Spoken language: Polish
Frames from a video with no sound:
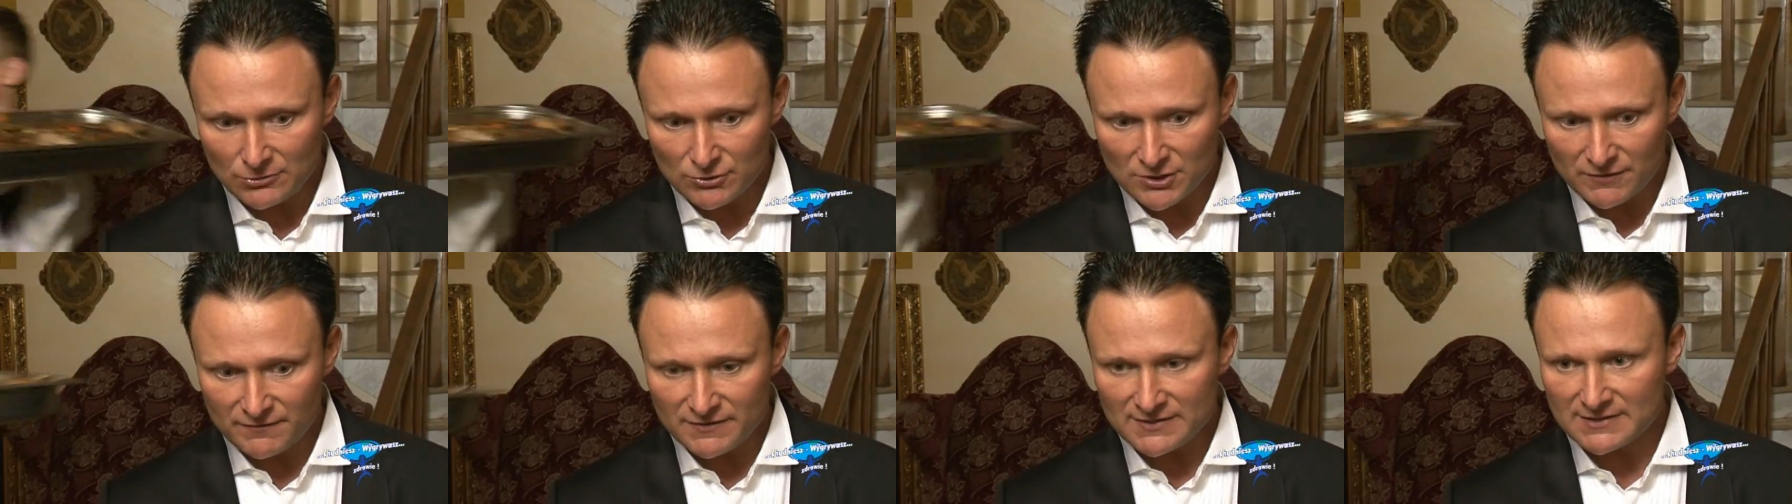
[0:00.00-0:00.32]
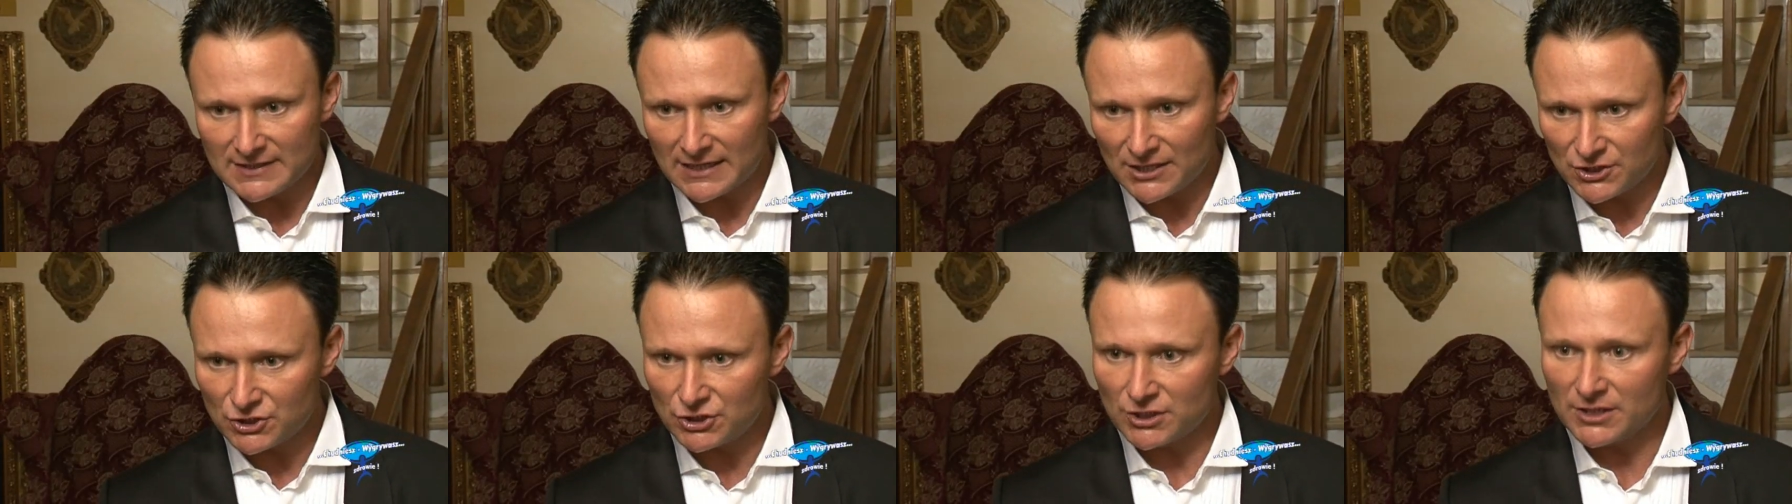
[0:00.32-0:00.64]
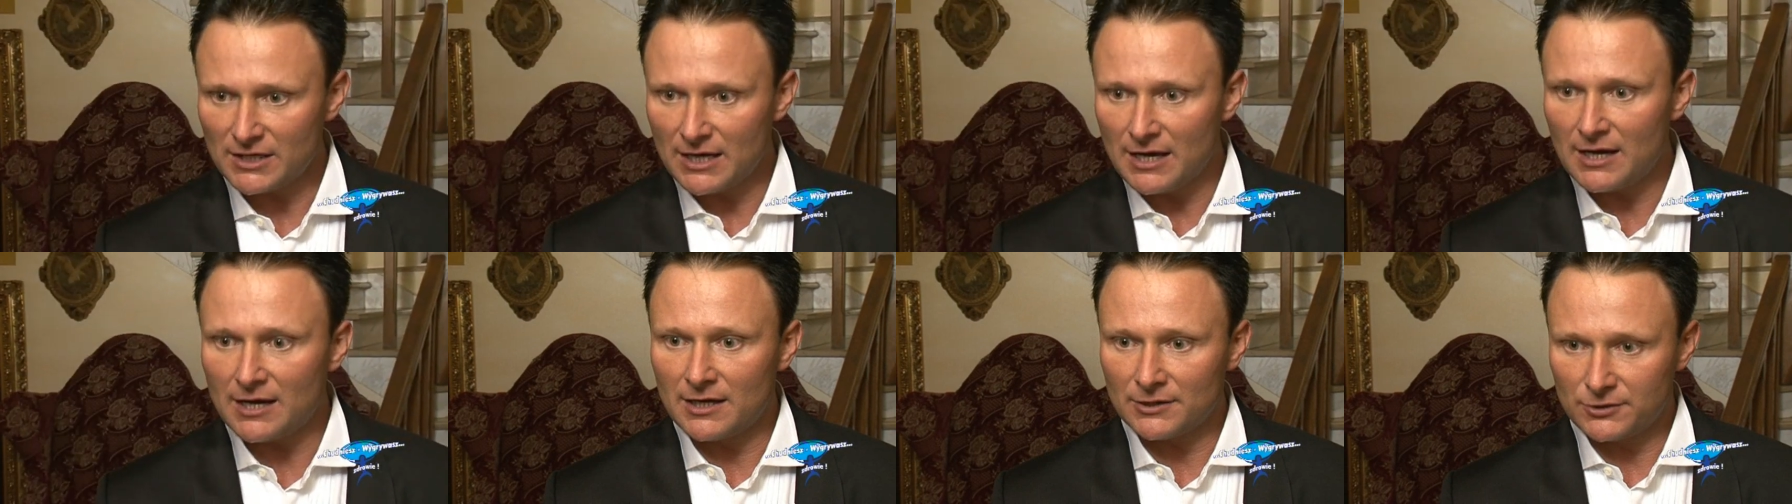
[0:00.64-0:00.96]
To nie wystarczy
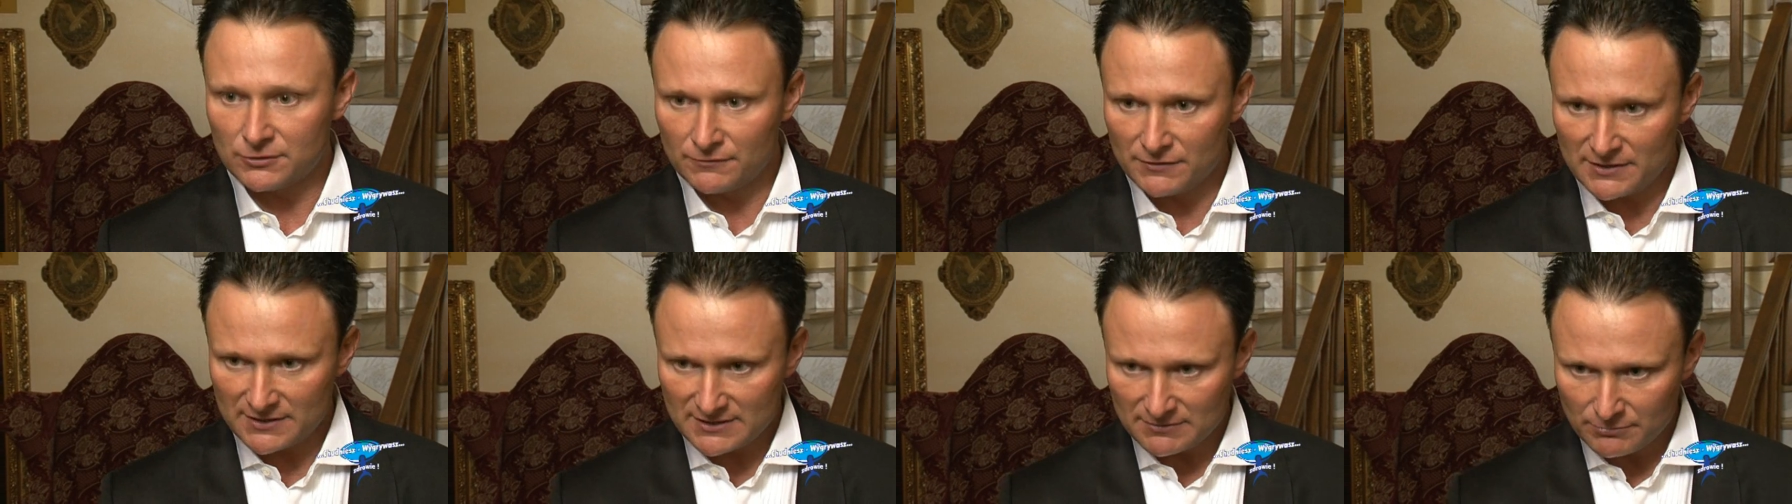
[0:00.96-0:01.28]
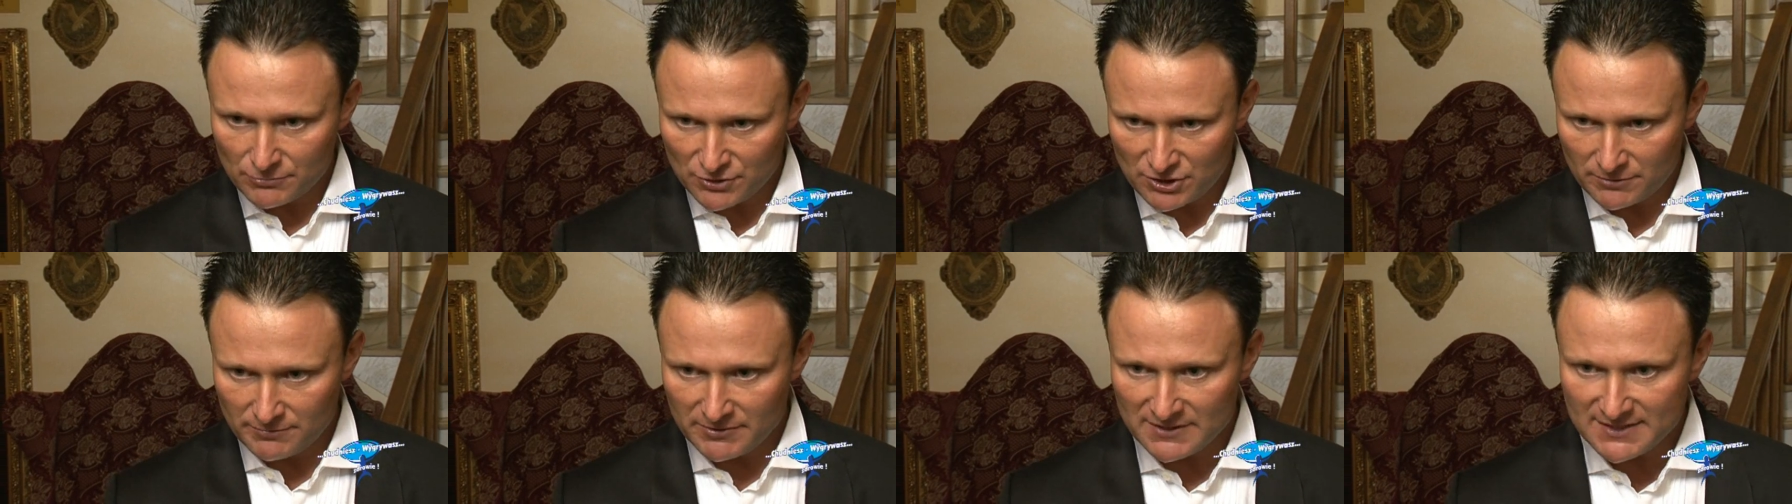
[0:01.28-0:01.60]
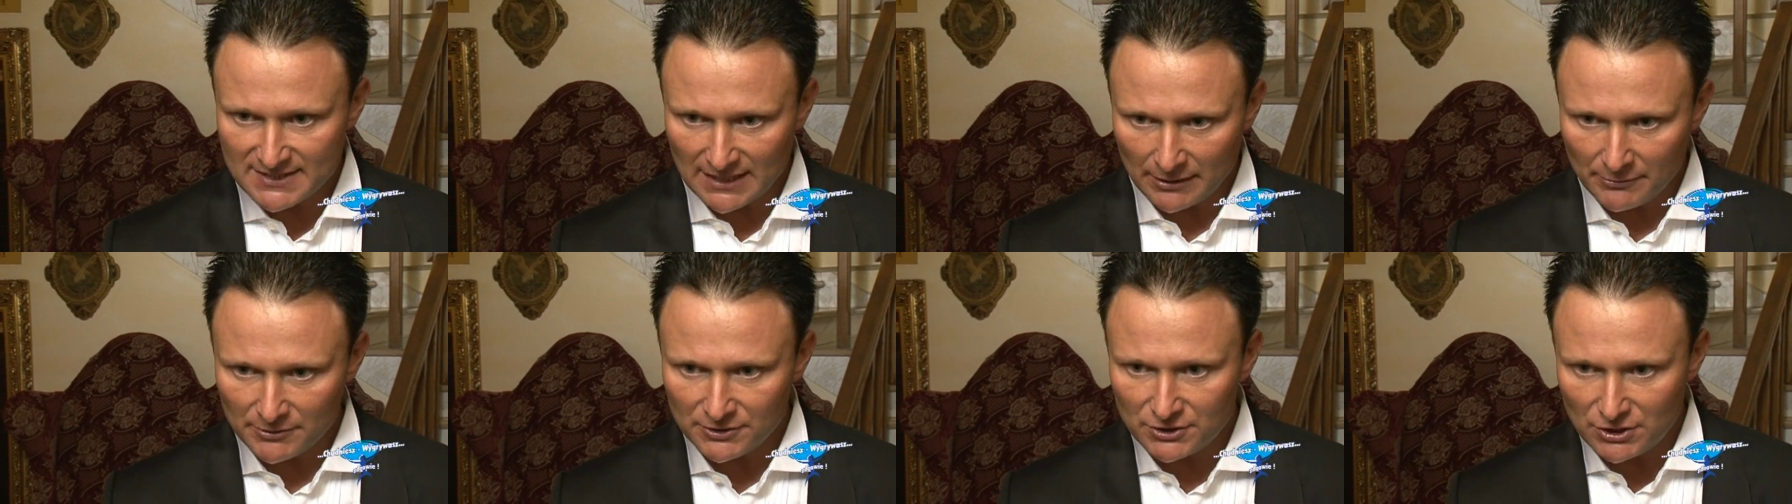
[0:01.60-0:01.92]
ja, to jest, musi być
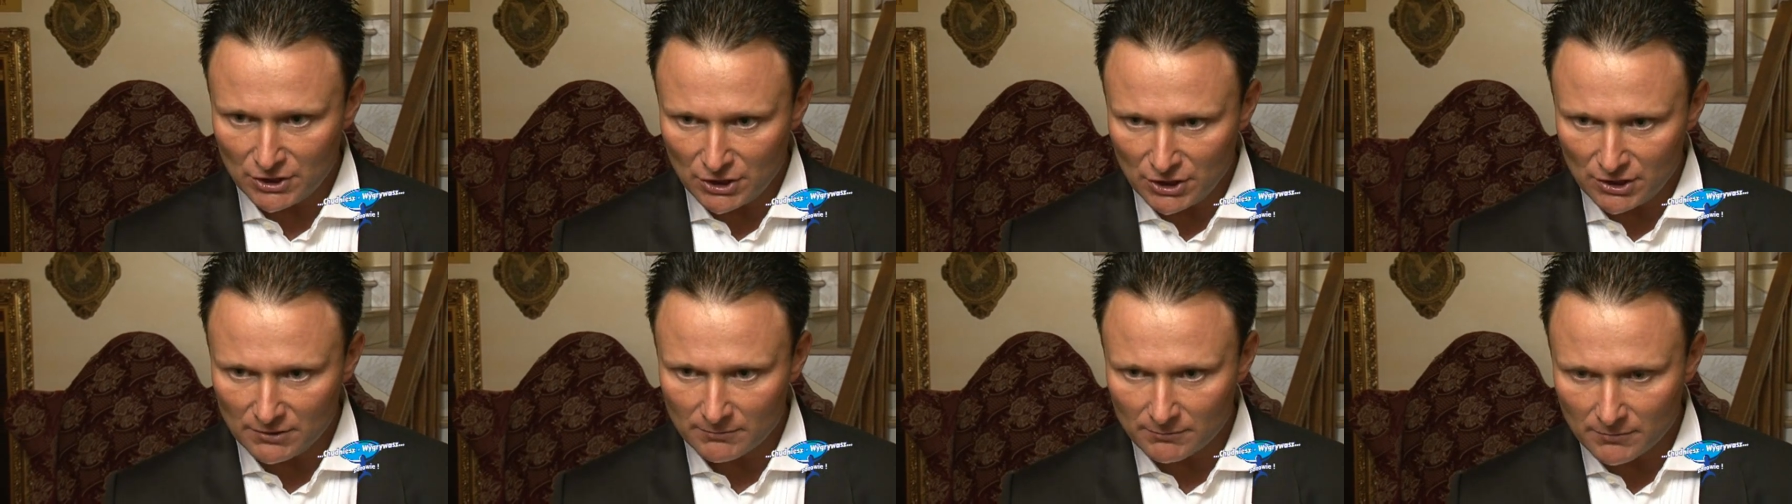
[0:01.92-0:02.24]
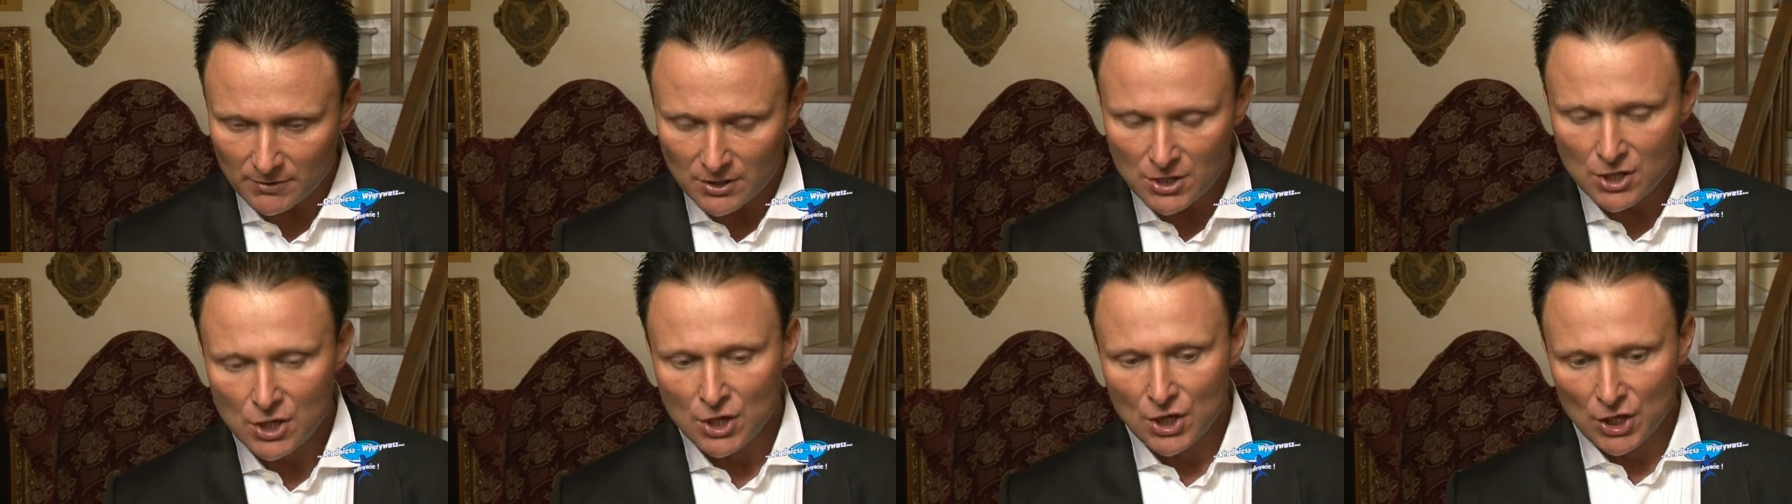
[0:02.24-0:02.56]
cały team,